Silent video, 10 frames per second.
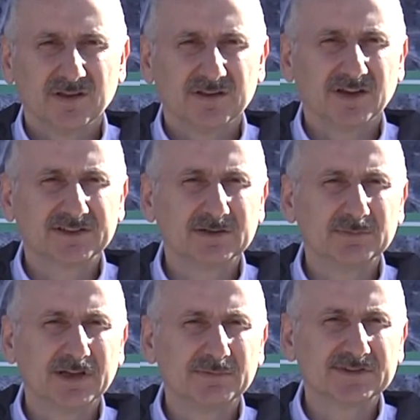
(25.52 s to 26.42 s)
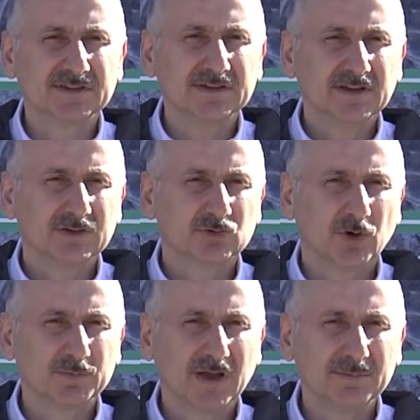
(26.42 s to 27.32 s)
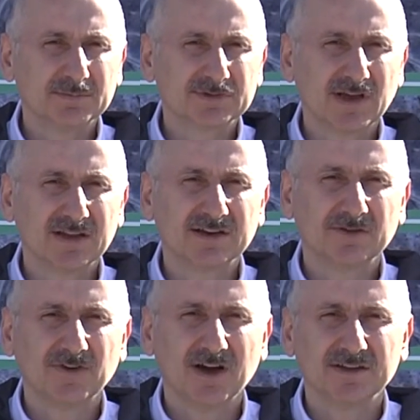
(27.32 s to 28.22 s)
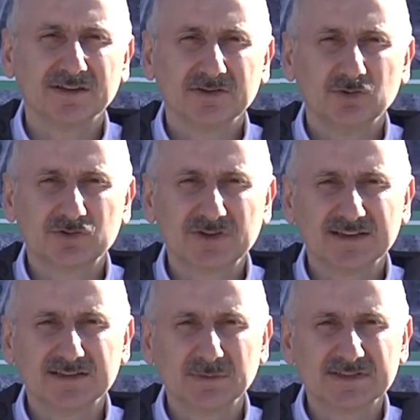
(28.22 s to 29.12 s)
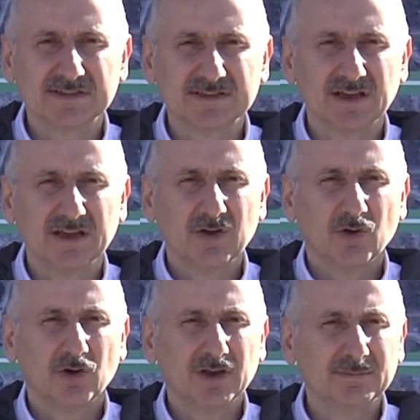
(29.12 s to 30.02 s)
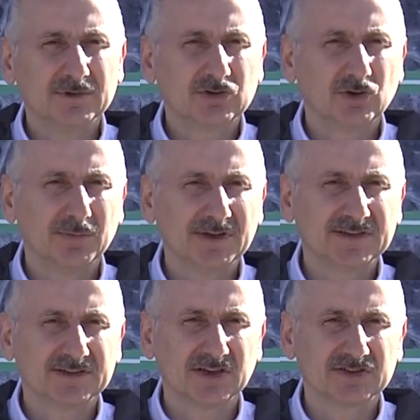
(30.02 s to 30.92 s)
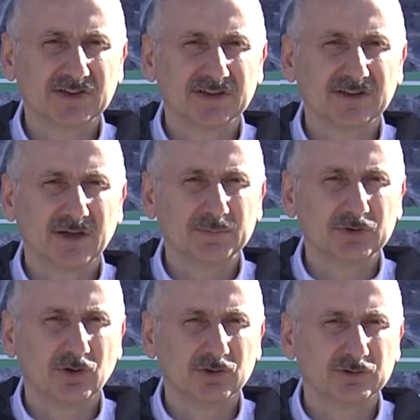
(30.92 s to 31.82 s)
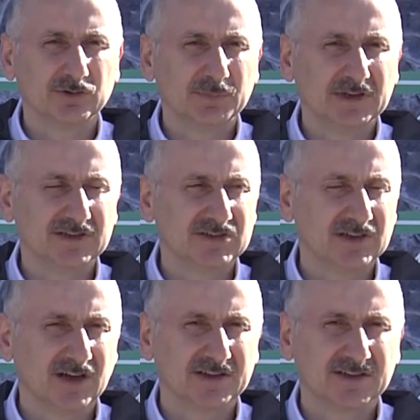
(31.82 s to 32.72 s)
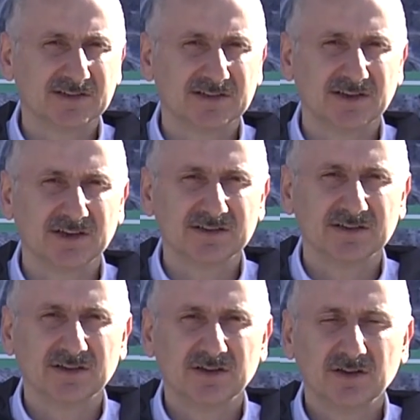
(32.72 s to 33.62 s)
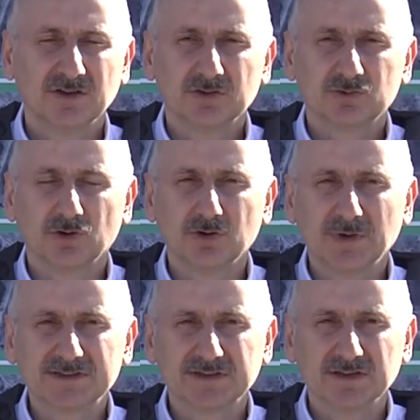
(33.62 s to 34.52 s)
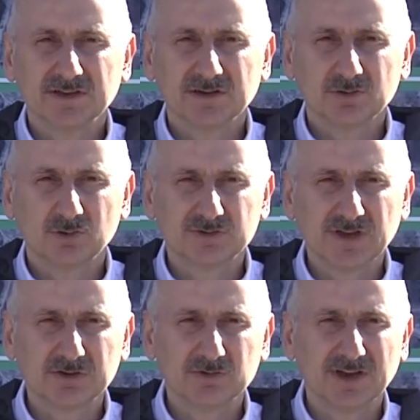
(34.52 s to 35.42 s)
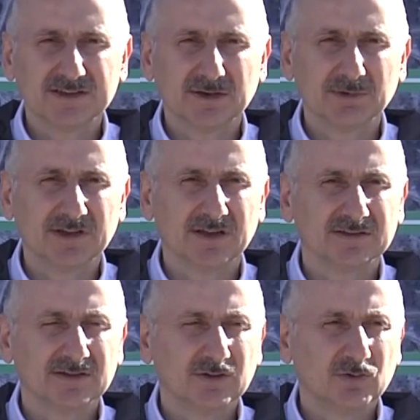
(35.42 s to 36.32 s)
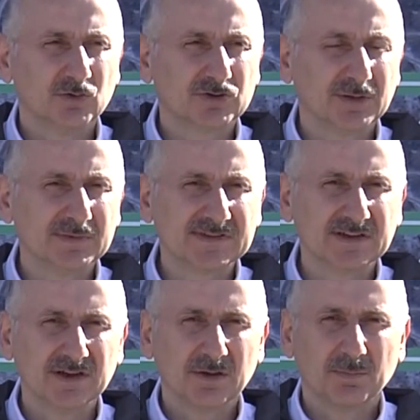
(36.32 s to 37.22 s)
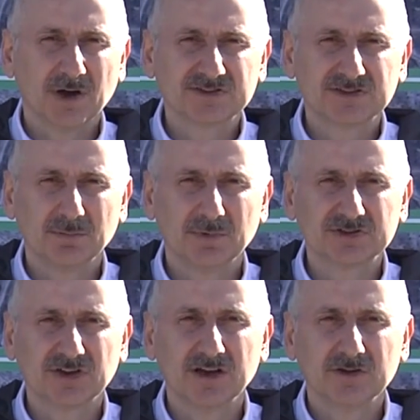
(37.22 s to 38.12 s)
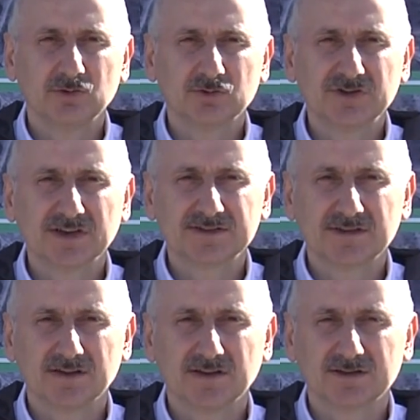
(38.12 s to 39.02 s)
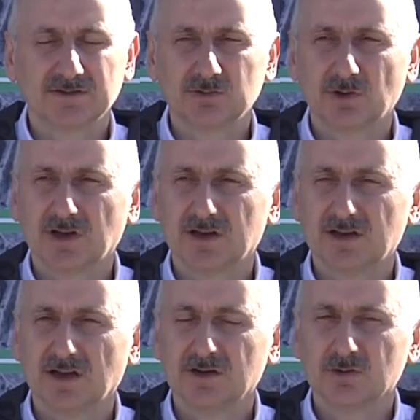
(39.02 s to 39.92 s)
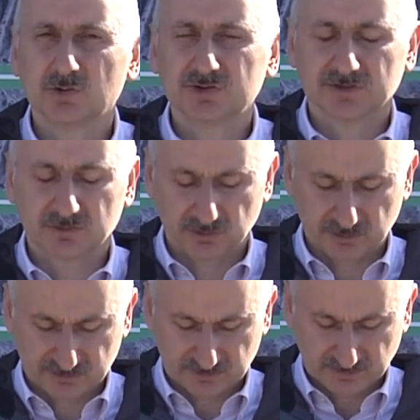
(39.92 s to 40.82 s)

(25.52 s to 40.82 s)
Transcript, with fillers: Yatırımlarımızın toplamsal refahın yükseltilmesinde önemli kilometre taşlarından biri olduğunun bilinciyle hareket ederek doğu batı, kuzey güney demeden ülkemizi baştan başa yüksek standartlı yol ağıyla kuşatıyoruz.